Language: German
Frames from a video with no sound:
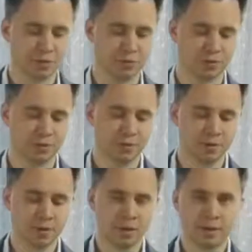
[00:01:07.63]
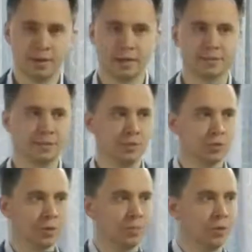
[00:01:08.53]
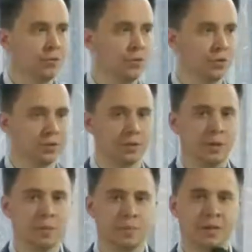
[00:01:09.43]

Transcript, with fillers: kaufen als Jesu geboren wurde.